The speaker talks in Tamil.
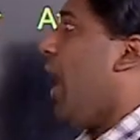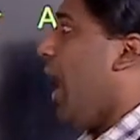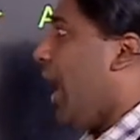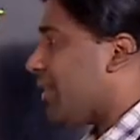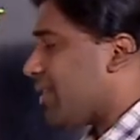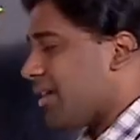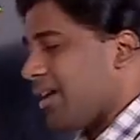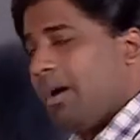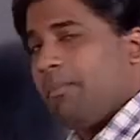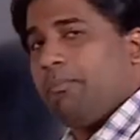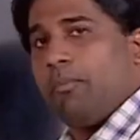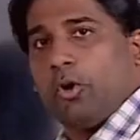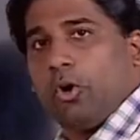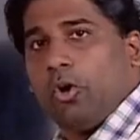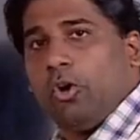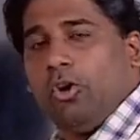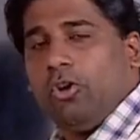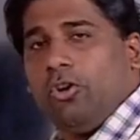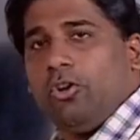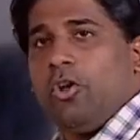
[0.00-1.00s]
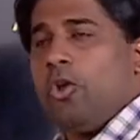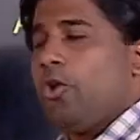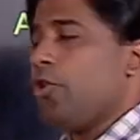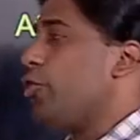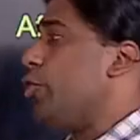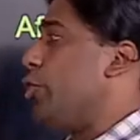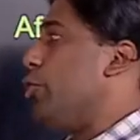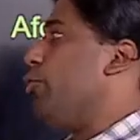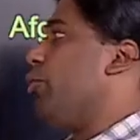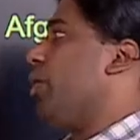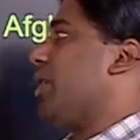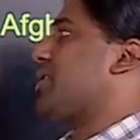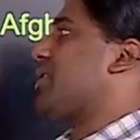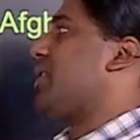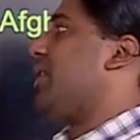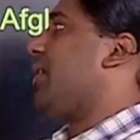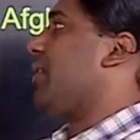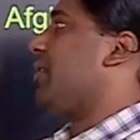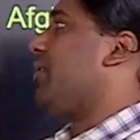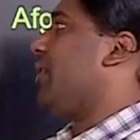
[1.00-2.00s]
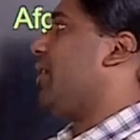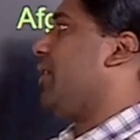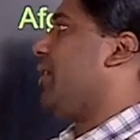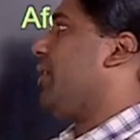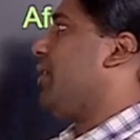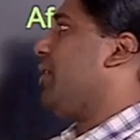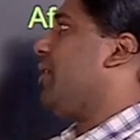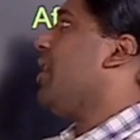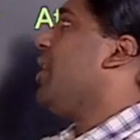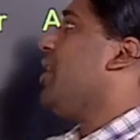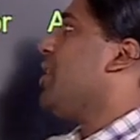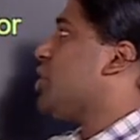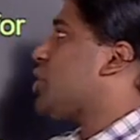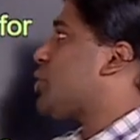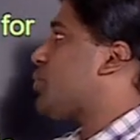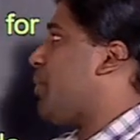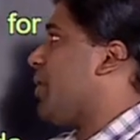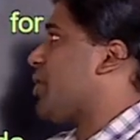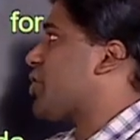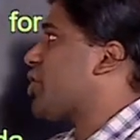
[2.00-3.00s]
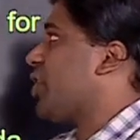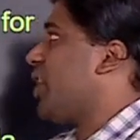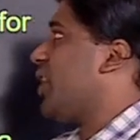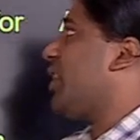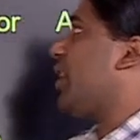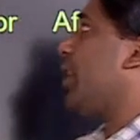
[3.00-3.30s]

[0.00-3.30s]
அதுக்கப்புறம் யூஎஸ்லேருந்து ஸ்பெஷல்